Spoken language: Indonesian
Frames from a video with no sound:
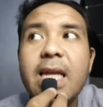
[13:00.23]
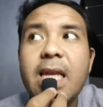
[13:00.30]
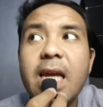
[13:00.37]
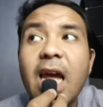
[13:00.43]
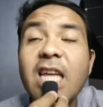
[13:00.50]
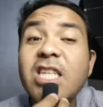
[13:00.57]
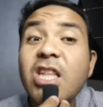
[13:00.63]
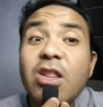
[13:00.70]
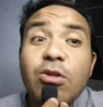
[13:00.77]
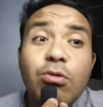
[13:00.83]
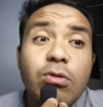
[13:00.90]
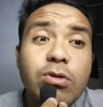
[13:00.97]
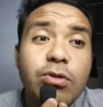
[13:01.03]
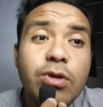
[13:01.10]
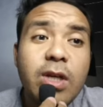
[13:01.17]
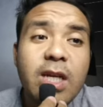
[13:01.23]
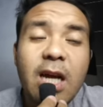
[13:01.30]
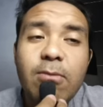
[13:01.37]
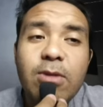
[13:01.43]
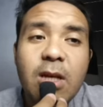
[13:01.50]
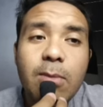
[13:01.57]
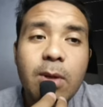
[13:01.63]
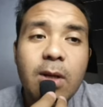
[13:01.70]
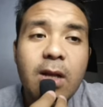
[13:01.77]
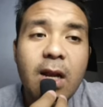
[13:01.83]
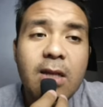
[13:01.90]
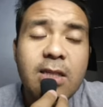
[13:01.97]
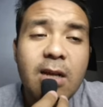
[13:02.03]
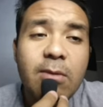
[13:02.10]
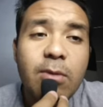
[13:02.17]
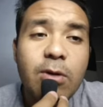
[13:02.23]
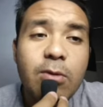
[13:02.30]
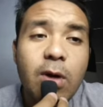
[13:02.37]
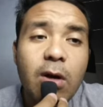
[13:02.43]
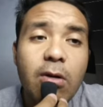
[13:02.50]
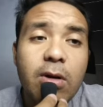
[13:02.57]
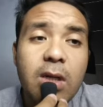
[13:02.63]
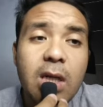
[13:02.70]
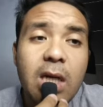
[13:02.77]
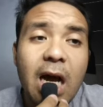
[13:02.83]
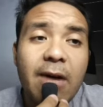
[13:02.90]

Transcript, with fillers: ini kayak setun cuy nggak bisa bergerak selama dua ronde